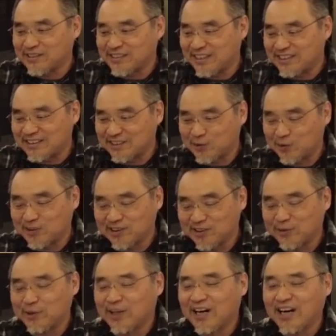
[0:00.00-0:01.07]
在，世四
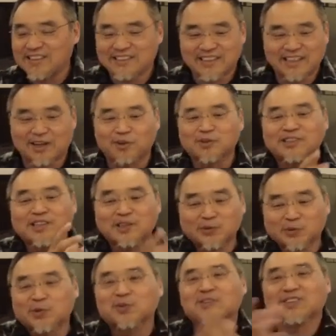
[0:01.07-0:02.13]
海还在，然后耶
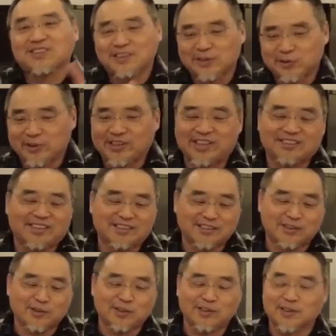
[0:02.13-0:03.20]
稣又是界海，那
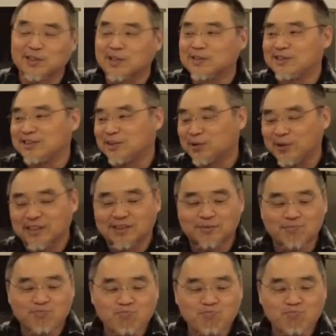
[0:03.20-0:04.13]
这个就很很奇怪了。